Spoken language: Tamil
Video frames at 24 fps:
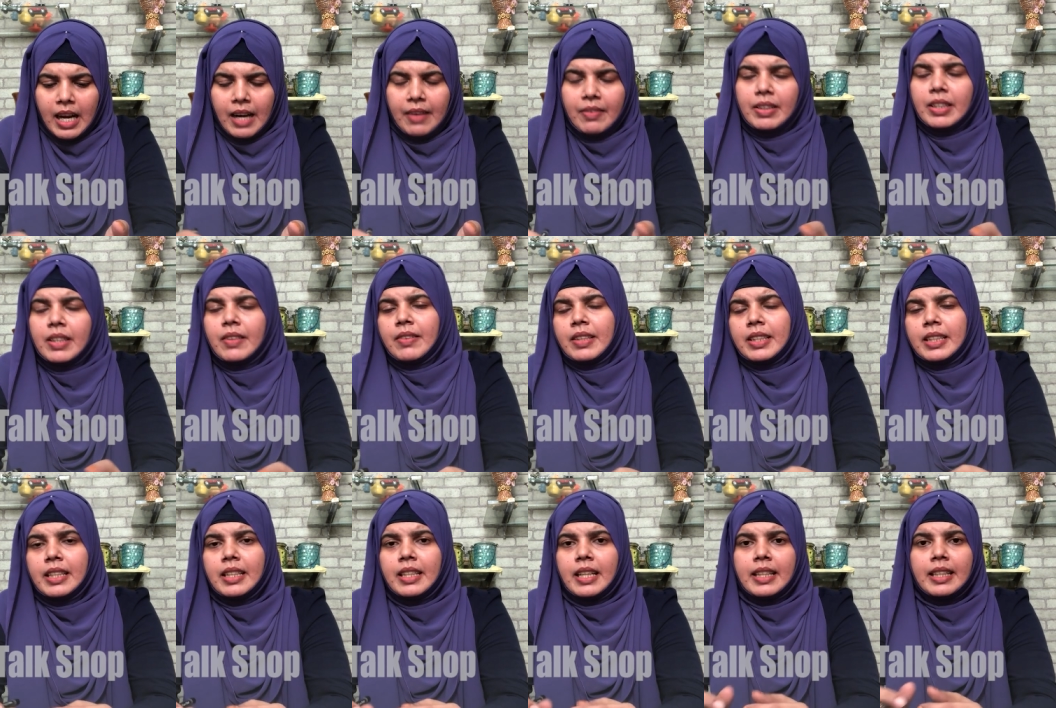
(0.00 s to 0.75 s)
அவங்க
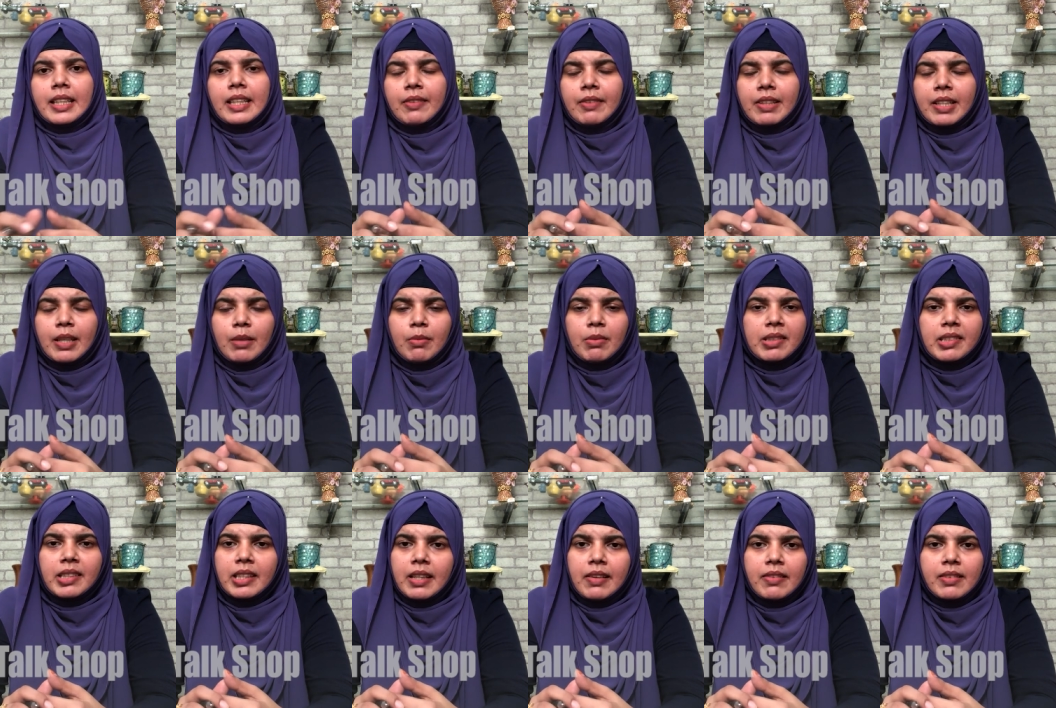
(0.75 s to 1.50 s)
வந்து ரணில்
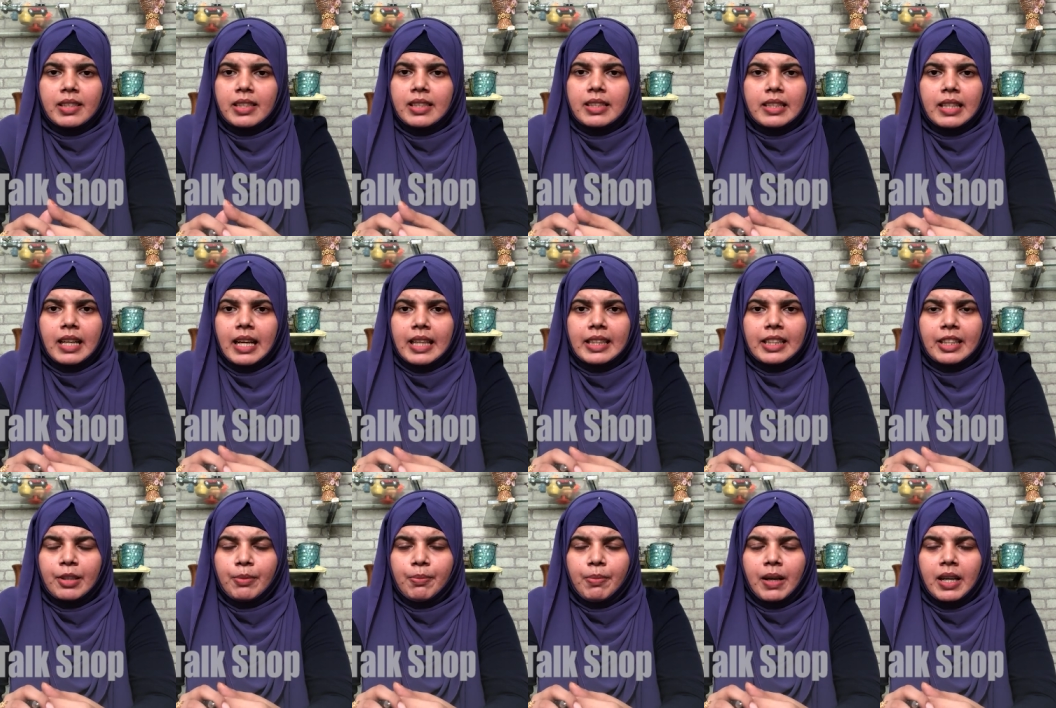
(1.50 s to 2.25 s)
விக்ரமசிங்க அவர்களுக்கு
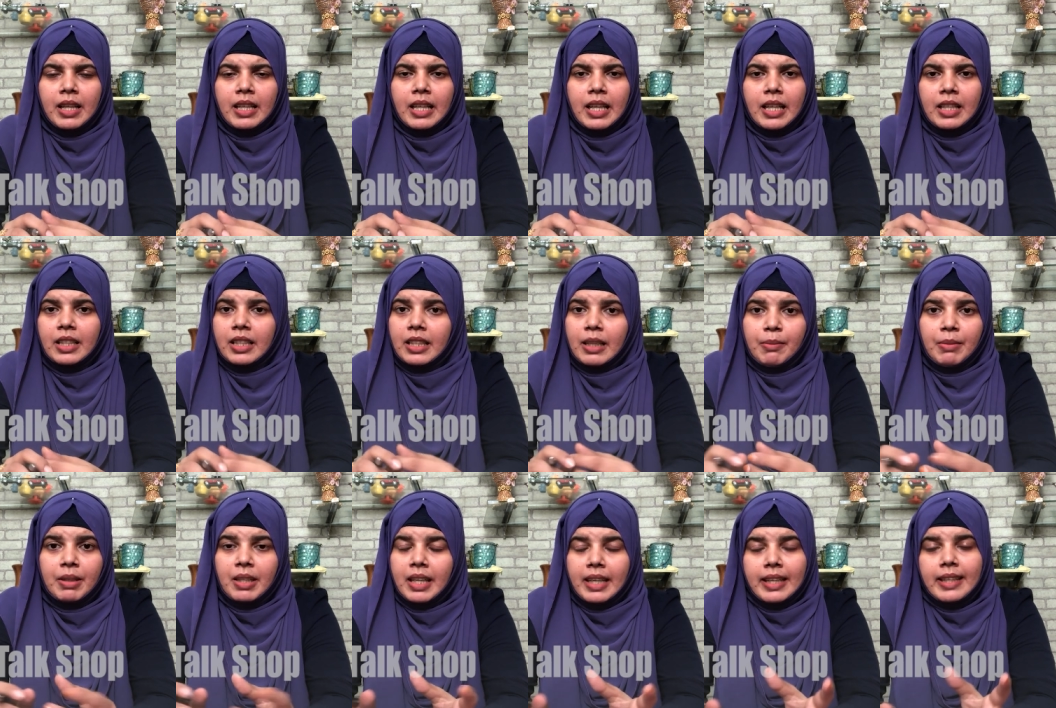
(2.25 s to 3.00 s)
ஆதரிப்பாங்களான்னு
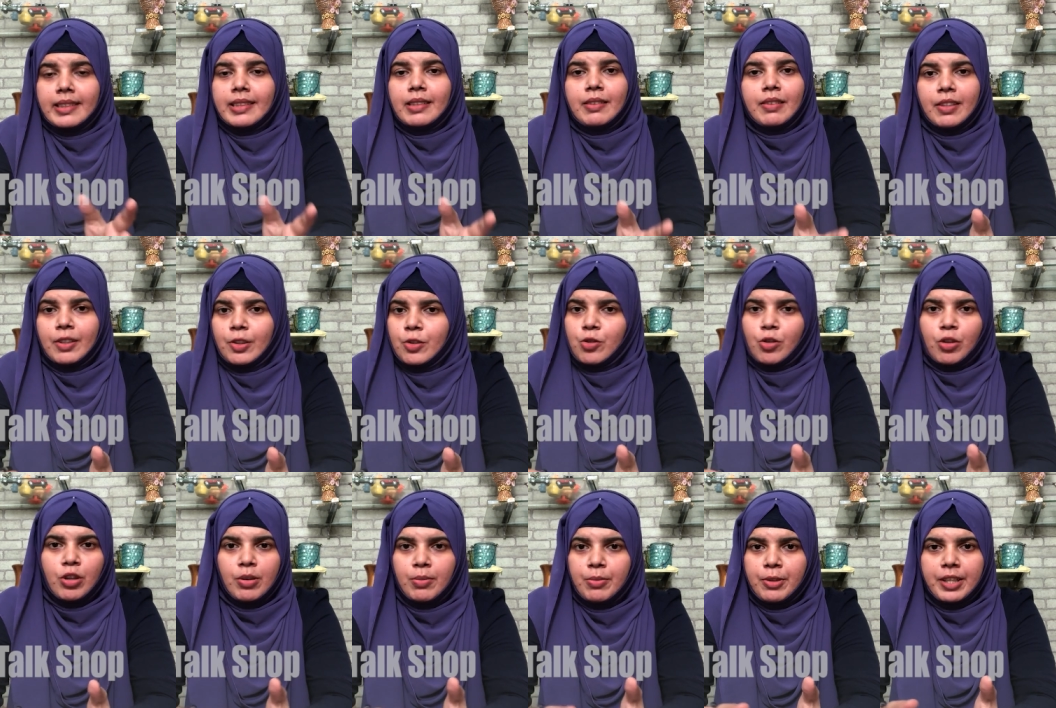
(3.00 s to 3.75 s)
நம்ம கடைசி
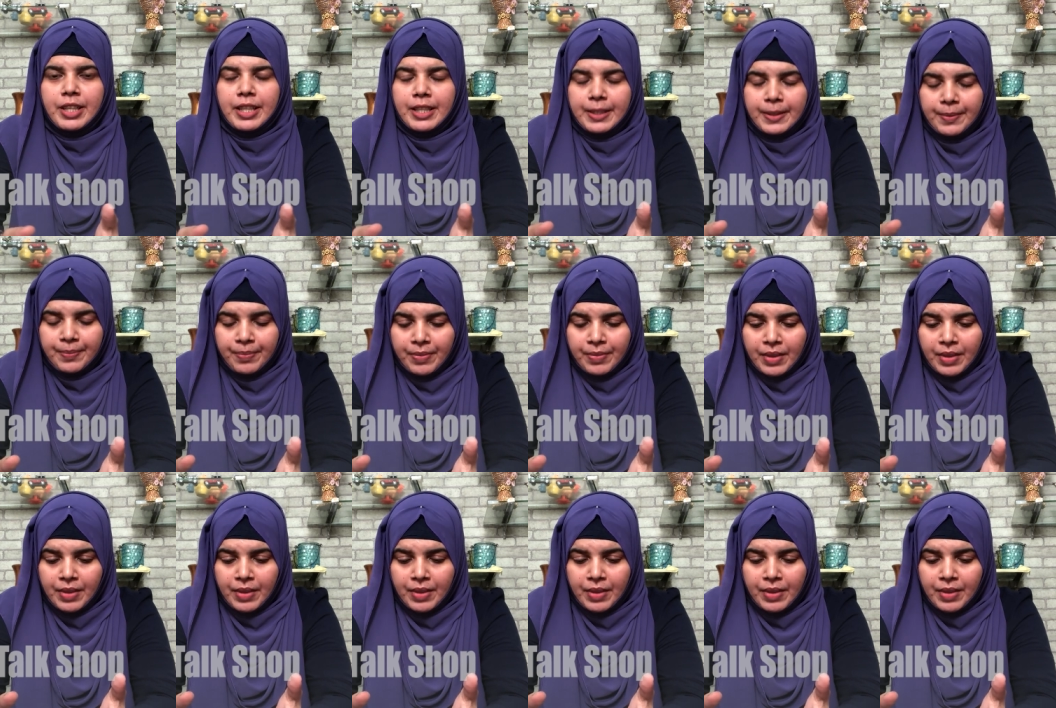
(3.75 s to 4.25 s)
வரைக்கும் சொல்ல முடியாது